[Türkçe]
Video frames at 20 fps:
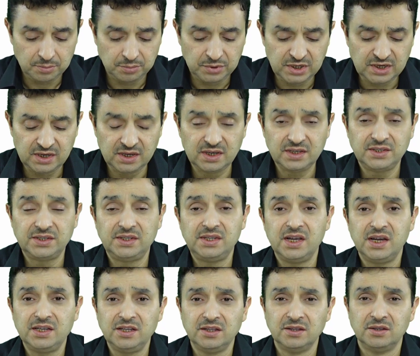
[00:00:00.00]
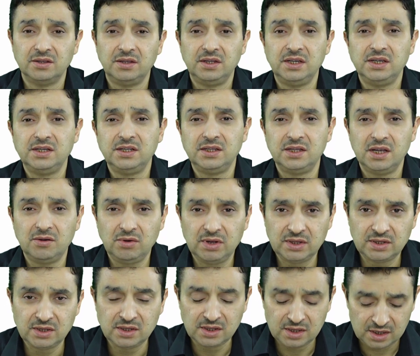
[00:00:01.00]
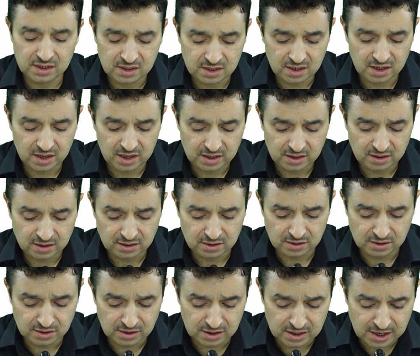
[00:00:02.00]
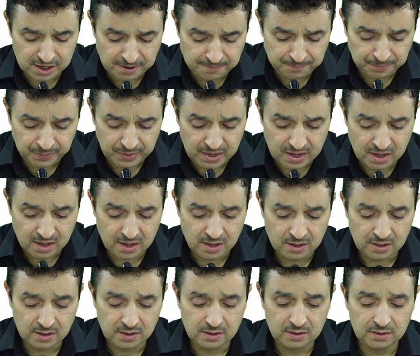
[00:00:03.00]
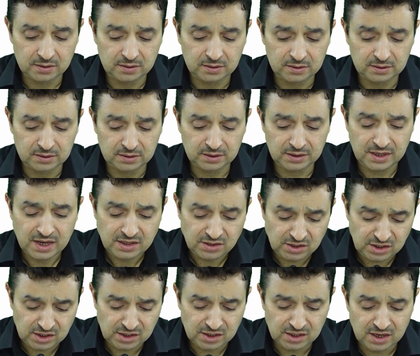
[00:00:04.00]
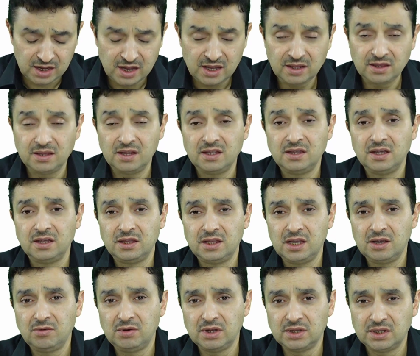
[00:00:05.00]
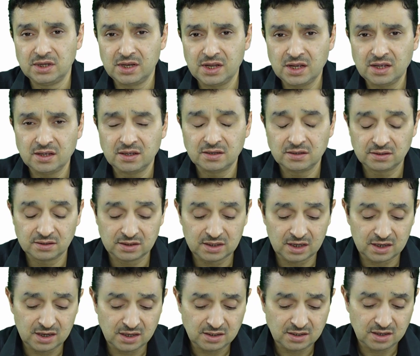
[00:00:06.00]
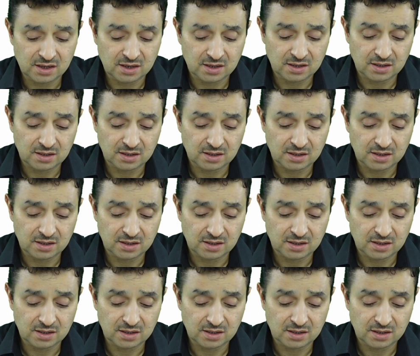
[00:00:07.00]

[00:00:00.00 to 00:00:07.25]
Bir Hristiyanın dini devletinden ayrıldığında e, ne dinine ne de devletine zarar